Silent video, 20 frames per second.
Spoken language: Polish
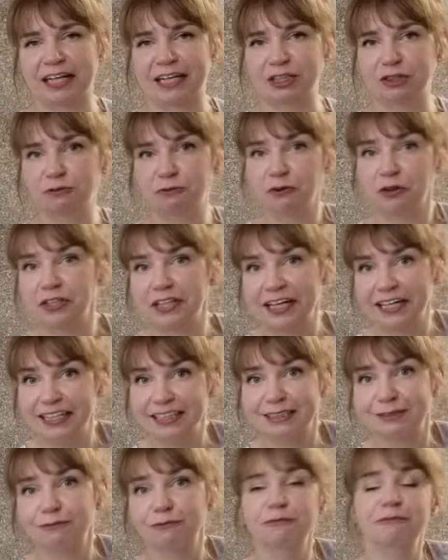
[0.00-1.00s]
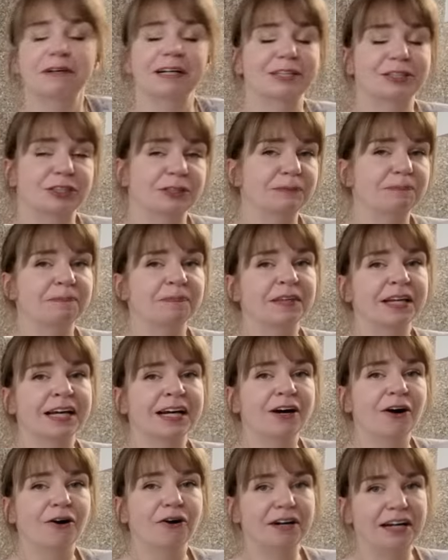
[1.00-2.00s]
że jakaś woda jest w waszym
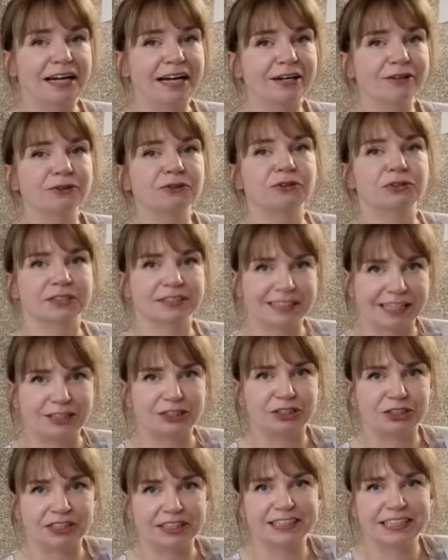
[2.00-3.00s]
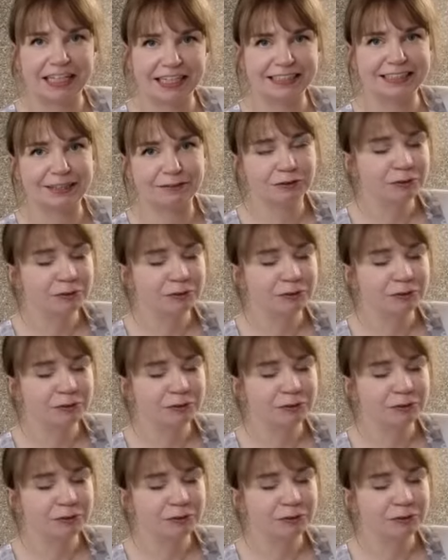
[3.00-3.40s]
oleju, to znaczy, że ser